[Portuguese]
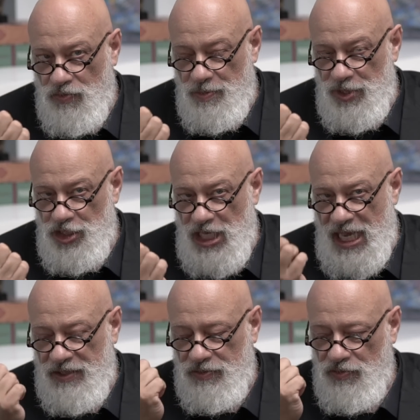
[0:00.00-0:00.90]
no
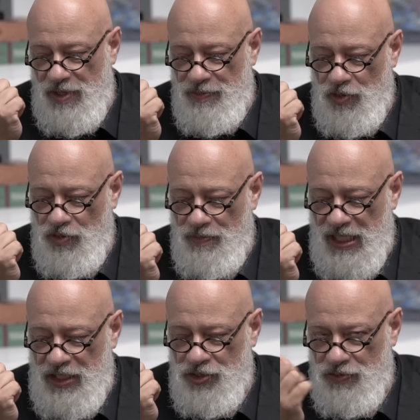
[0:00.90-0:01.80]
objeto do amor
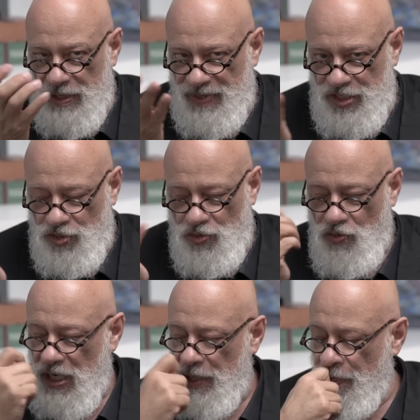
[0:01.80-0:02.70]
romântico da
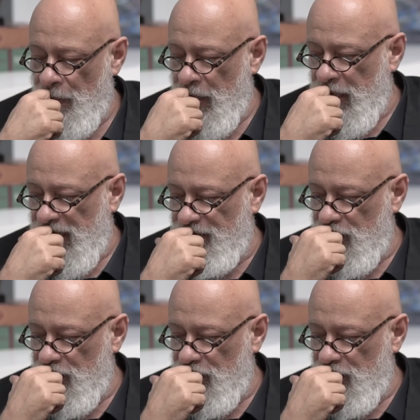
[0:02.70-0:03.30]
pessoa que